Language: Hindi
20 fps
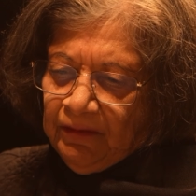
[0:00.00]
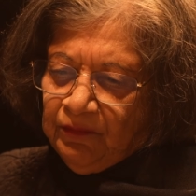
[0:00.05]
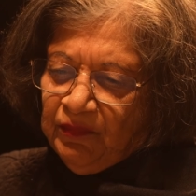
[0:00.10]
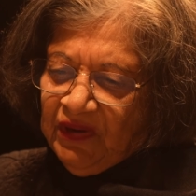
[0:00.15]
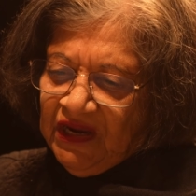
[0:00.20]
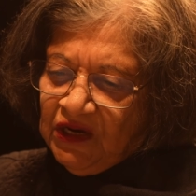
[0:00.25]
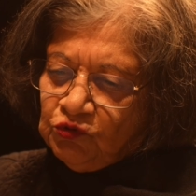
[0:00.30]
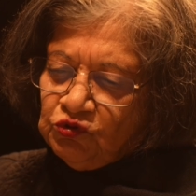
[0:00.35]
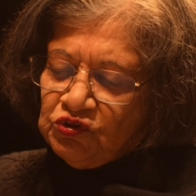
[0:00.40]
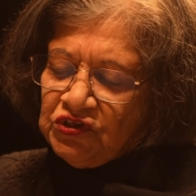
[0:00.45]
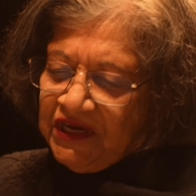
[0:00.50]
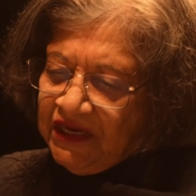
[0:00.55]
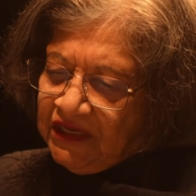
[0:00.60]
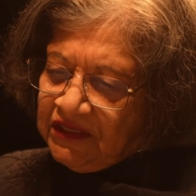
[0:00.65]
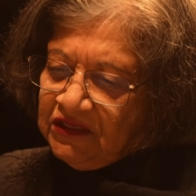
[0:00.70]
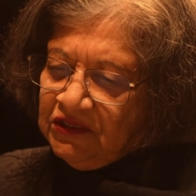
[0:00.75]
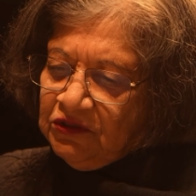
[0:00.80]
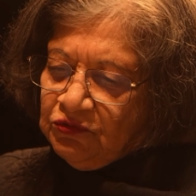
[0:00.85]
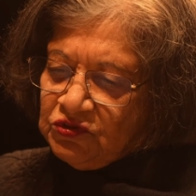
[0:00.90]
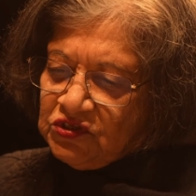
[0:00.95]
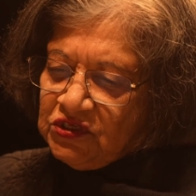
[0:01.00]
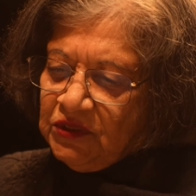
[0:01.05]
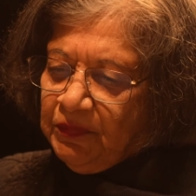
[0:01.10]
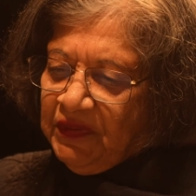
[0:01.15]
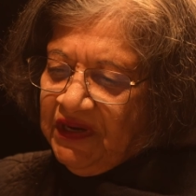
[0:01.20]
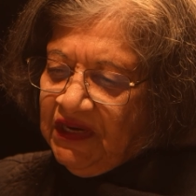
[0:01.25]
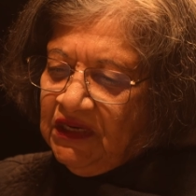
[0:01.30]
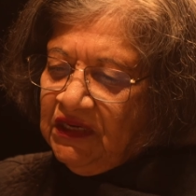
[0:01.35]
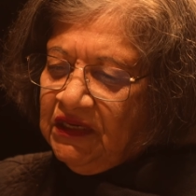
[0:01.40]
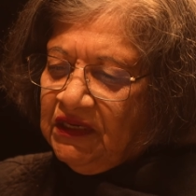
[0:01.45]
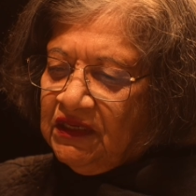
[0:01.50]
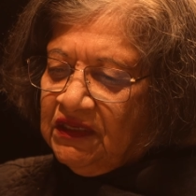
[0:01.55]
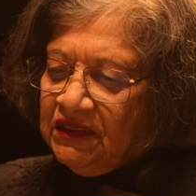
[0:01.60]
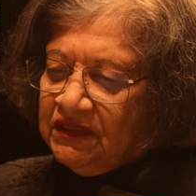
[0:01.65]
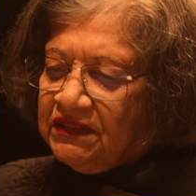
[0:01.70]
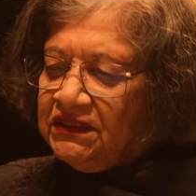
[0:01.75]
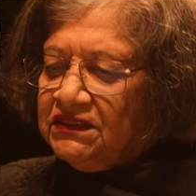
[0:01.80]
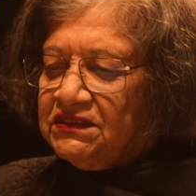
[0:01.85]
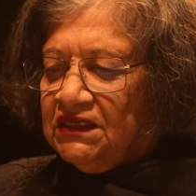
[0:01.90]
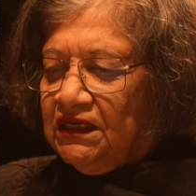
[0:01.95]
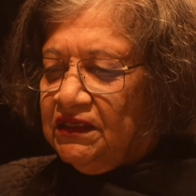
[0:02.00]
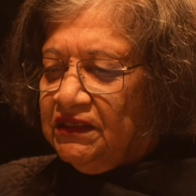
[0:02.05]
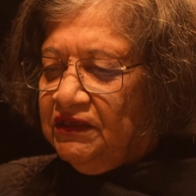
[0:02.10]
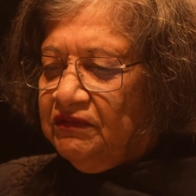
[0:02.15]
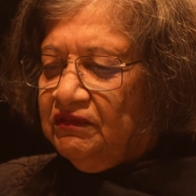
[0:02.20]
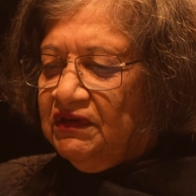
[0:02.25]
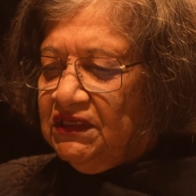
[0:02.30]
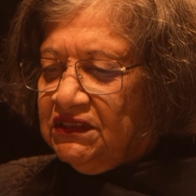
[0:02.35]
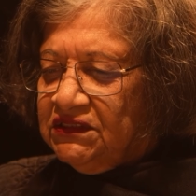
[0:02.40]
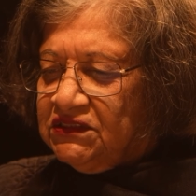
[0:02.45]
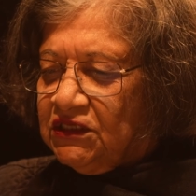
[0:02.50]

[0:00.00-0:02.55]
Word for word: मैं कुछ कहती उससे पहले एक हिंदी जानने वाले